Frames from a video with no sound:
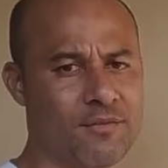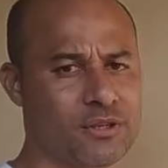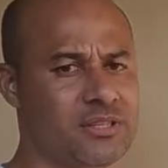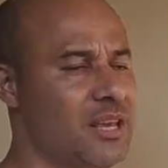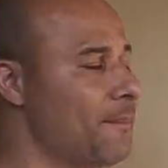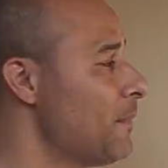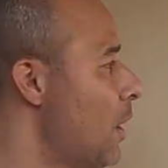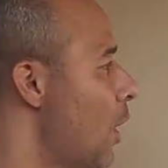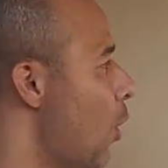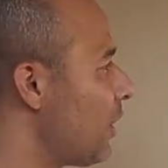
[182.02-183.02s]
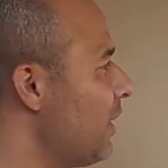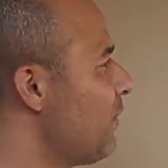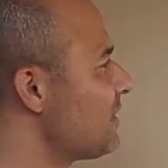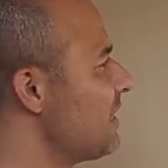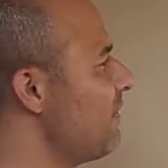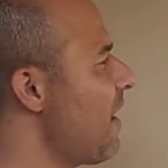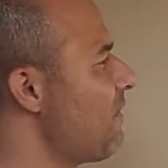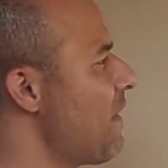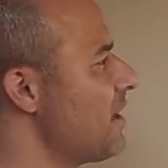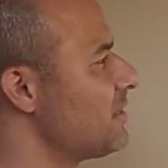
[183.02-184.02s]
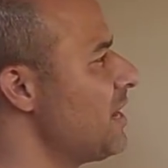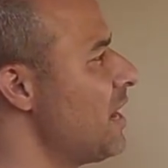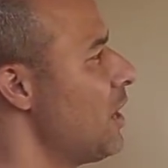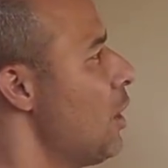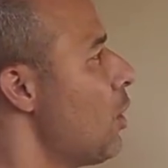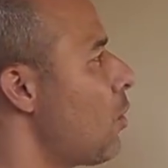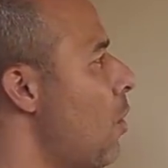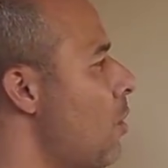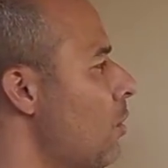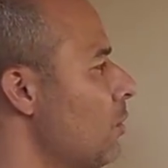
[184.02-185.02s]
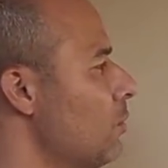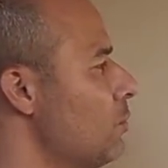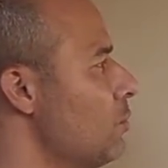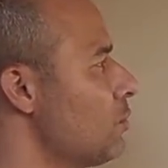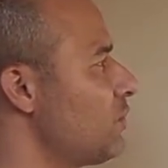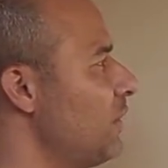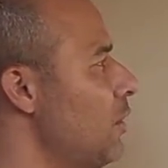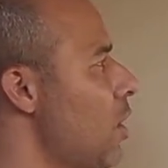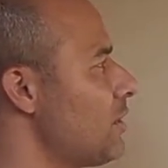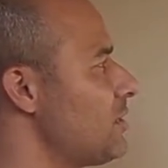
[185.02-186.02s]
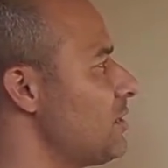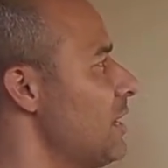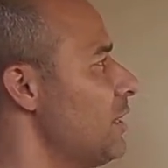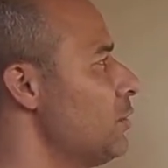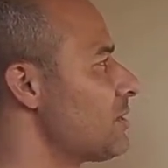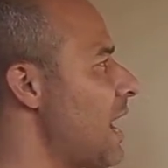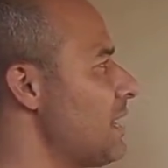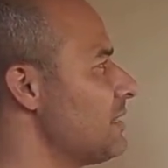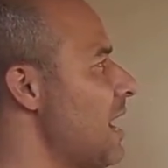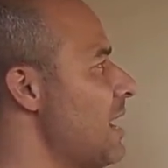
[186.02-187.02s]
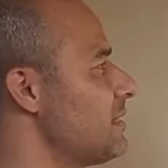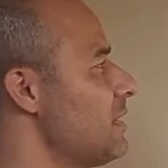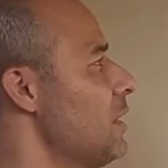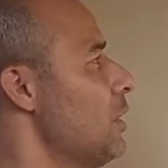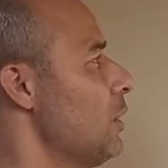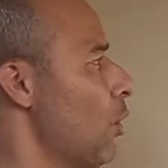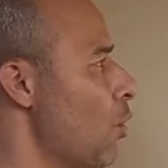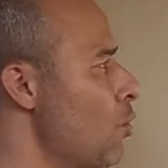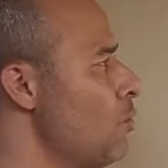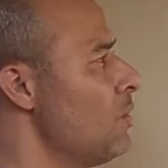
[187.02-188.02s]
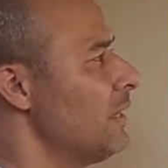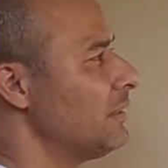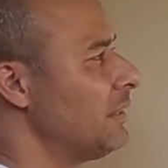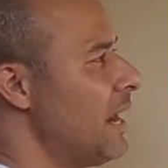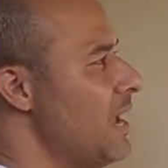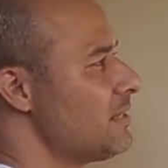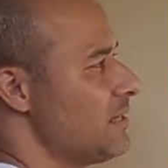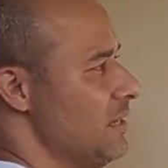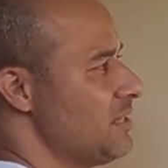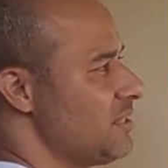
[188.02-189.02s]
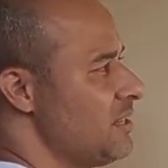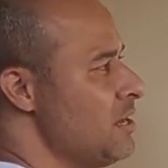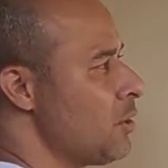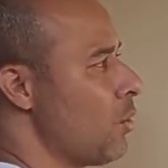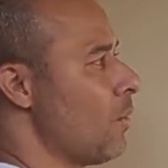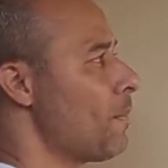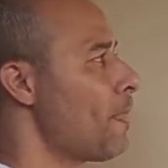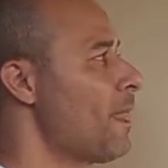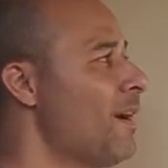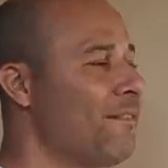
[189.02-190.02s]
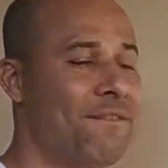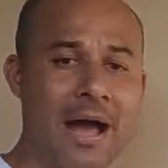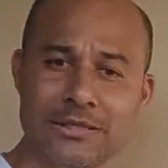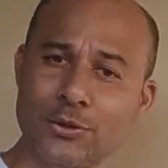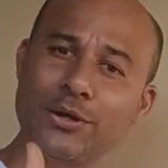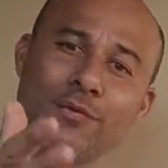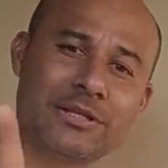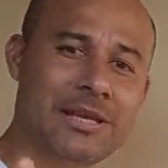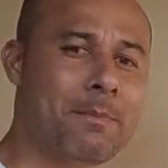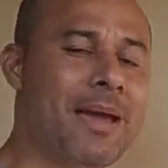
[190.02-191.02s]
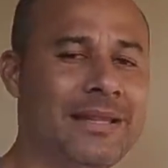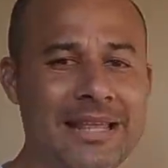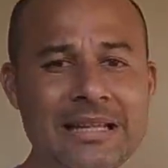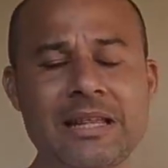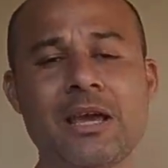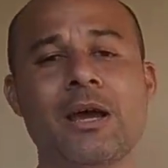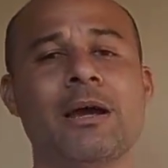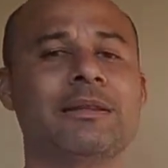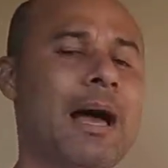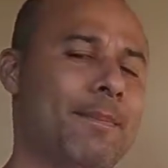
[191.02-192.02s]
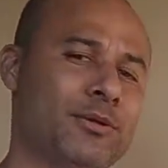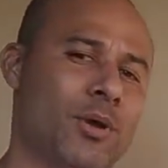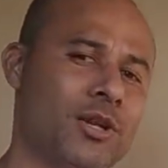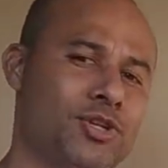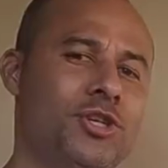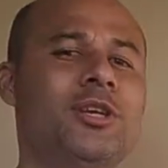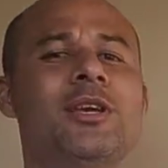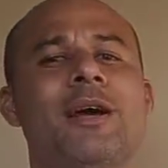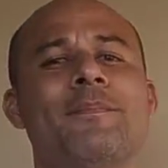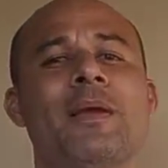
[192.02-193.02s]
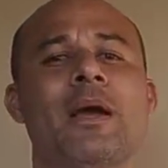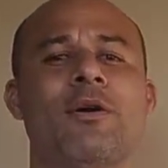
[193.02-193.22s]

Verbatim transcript: a você. O que você vai fazer com os filhotes e os casais 1, um, 3 e 5. Faça o que você bem entender. Dá para sua tia,